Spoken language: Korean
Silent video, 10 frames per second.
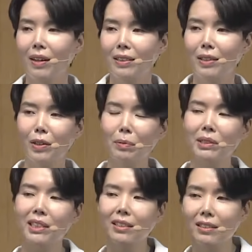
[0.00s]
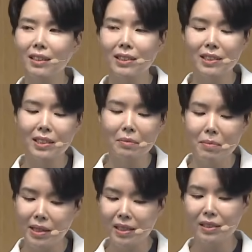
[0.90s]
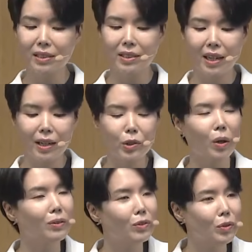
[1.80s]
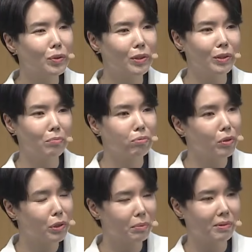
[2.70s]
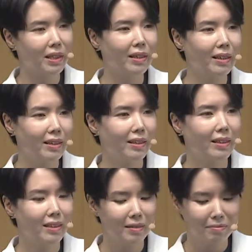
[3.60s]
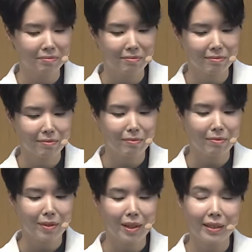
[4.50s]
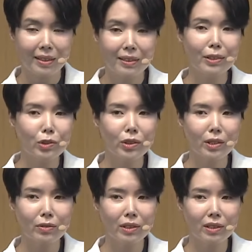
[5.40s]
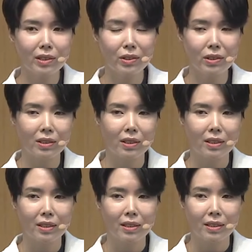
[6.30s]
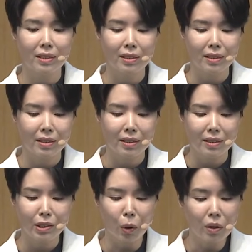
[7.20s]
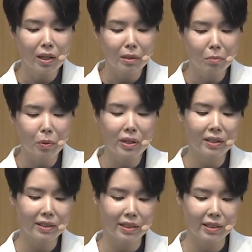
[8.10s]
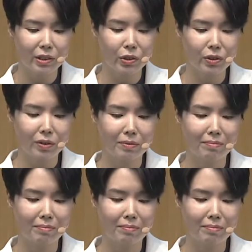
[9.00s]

자, 여러분, 이들의 지금 일 차 전술은 무엇입니까? 이들이 취하고 있는 이 전략은 뭐냐는 얘기죠.